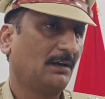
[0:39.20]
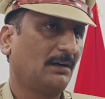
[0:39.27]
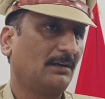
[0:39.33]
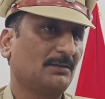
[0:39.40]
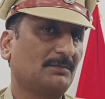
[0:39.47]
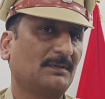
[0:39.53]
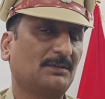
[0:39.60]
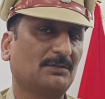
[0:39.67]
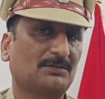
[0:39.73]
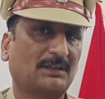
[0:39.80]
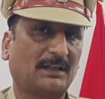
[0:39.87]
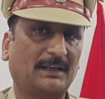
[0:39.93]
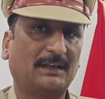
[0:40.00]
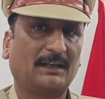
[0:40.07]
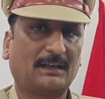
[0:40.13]
और इसमें जो
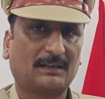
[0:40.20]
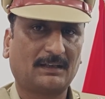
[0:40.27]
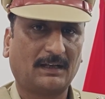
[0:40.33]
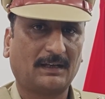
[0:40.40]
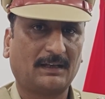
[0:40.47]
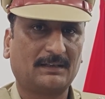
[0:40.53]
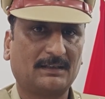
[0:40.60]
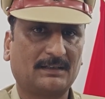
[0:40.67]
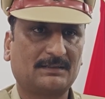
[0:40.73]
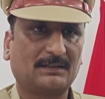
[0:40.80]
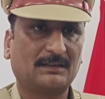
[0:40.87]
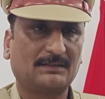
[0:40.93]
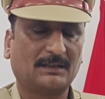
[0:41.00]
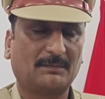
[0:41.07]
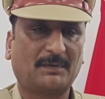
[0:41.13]
सरैया के थानाध्यक्ष
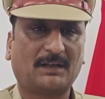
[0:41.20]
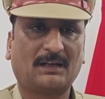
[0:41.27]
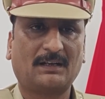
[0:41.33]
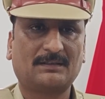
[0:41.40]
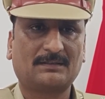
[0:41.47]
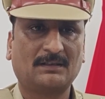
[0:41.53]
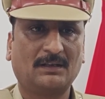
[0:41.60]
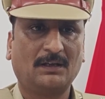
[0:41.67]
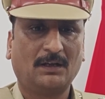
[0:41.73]
हैं जयप्रकाश